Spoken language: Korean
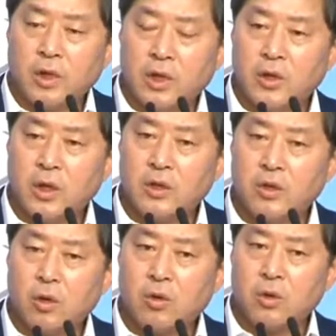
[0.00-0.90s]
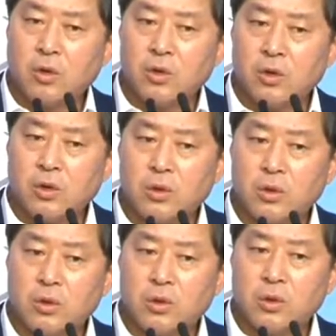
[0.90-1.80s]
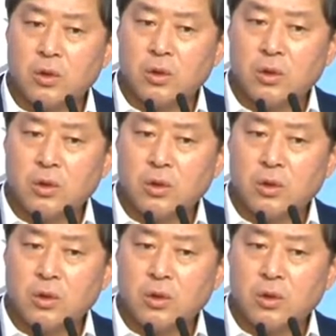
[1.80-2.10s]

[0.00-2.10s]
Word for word: 이러한 여건도